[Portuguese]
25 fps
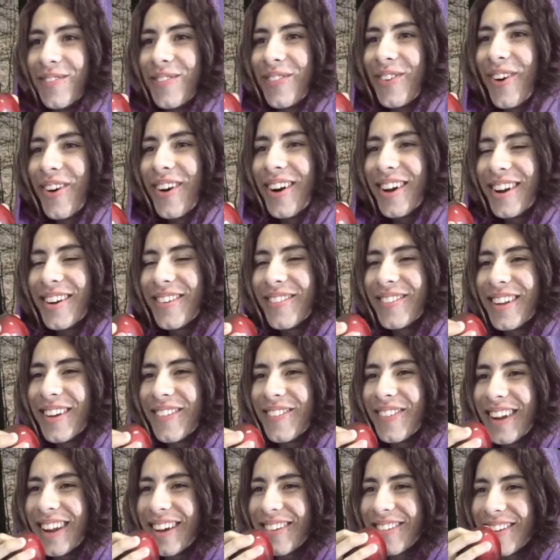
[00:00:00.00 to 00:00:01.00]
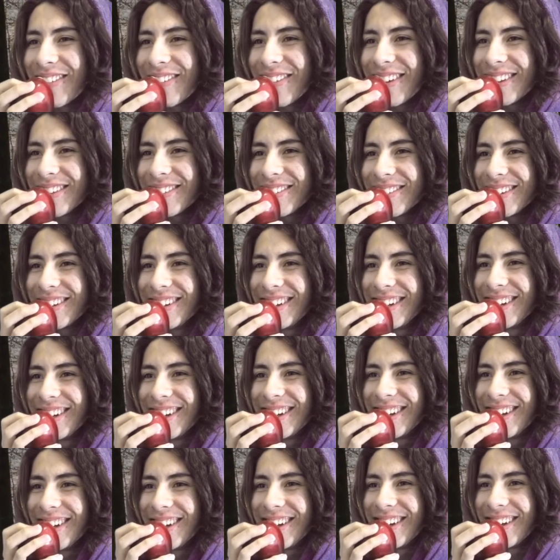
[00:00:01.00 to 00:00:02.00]
Qual é o nome da palavra mesmo?
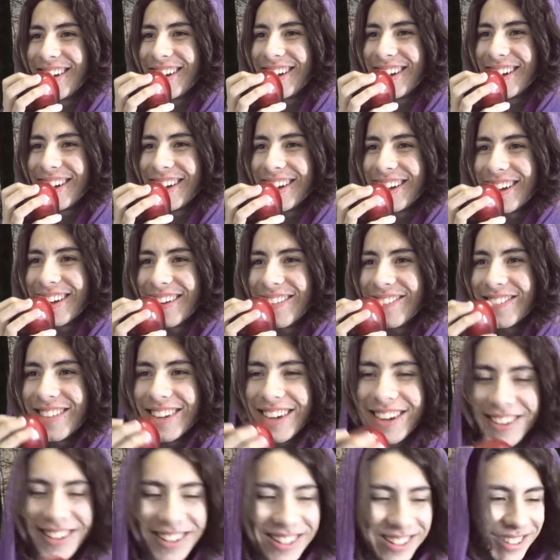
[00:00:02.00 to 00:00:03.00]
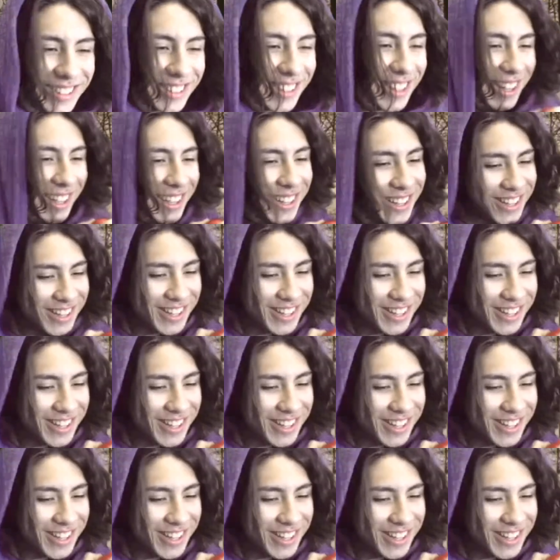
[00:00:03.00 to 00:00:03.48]
Miraculosa. Miraculosa, tá.